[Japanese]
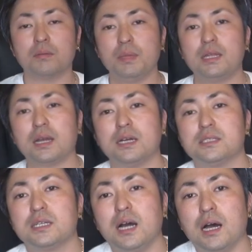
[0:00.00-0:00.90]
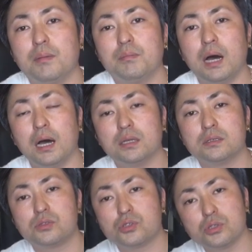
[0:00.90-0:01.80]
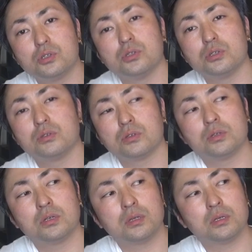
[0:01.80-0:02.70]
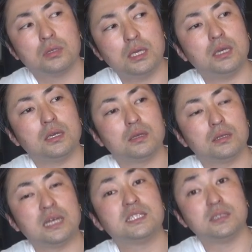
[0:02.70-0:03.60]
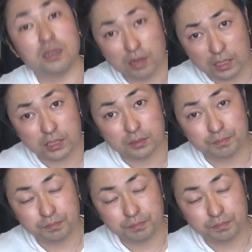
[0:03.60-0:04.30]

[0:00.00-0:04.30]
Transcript: 見た感じがまあ普通に馴染んでる感じ